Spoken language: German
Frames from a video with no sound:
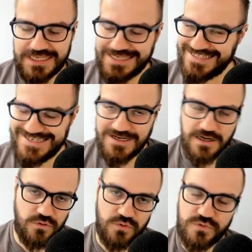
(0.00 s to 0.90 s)

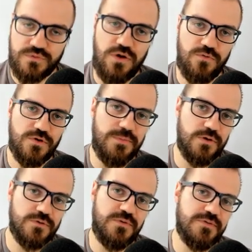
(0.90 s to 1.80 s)
genauso
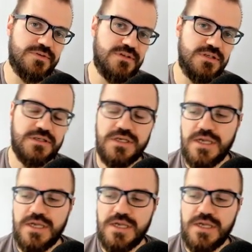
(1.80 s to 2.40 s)
aufgebaut, wie wir sie